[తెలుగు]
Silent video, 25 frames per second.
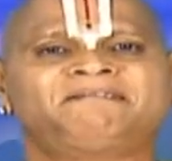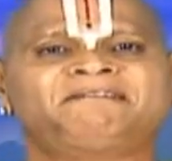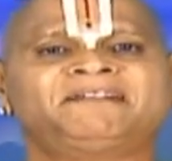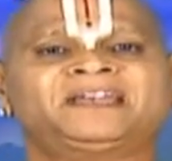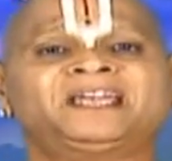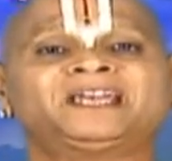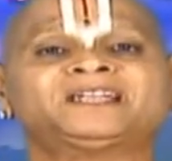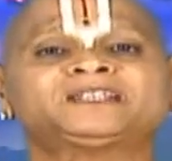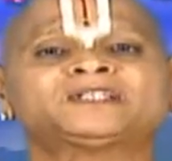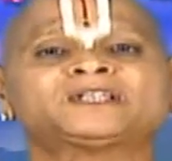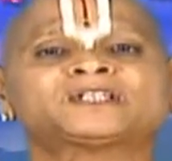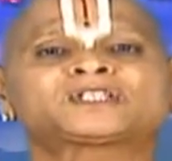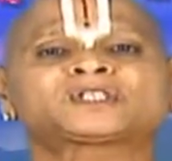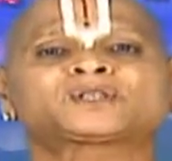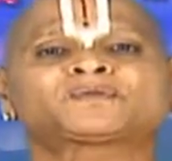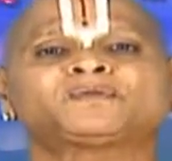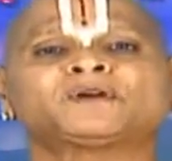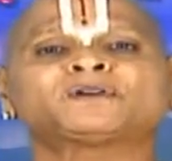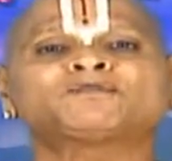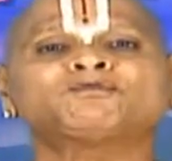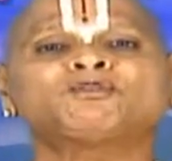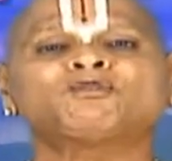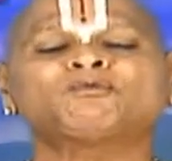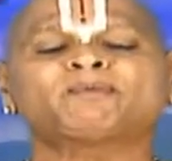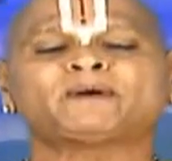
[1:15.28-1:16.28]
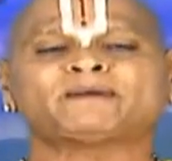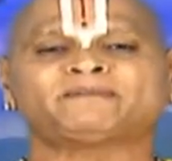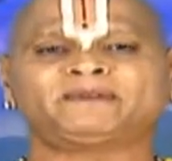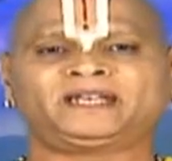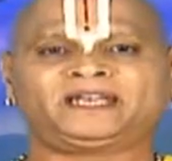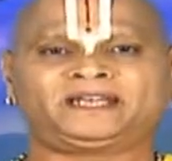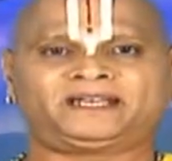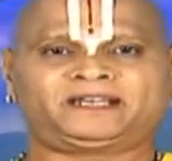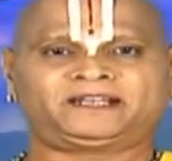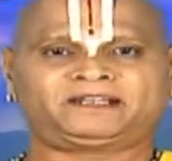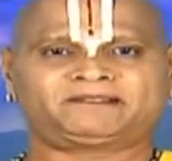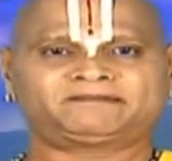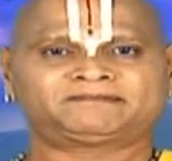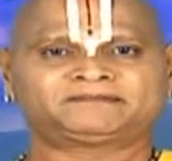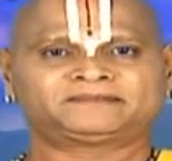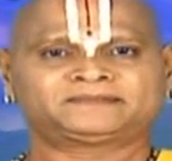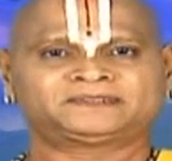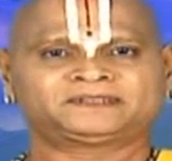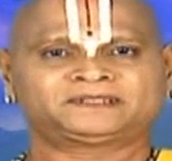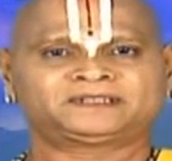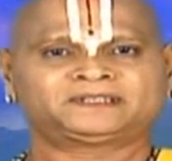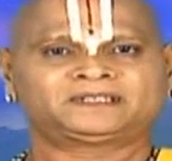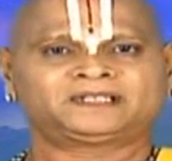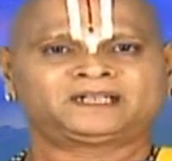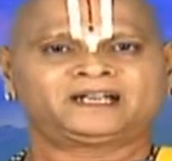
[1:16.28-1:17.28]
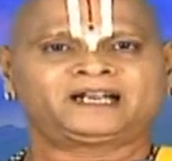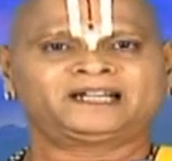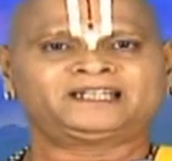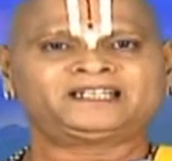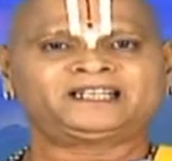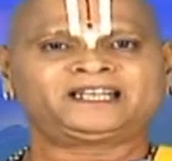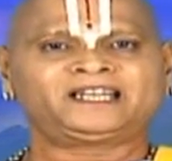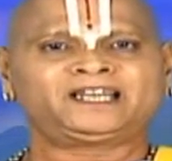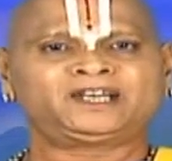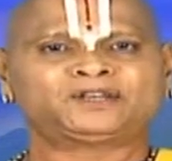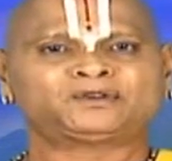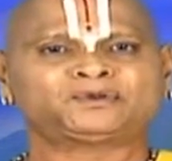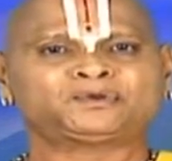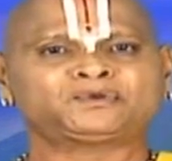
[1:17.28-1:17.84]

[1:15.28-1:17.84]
వేద స్వరూపమే అంటే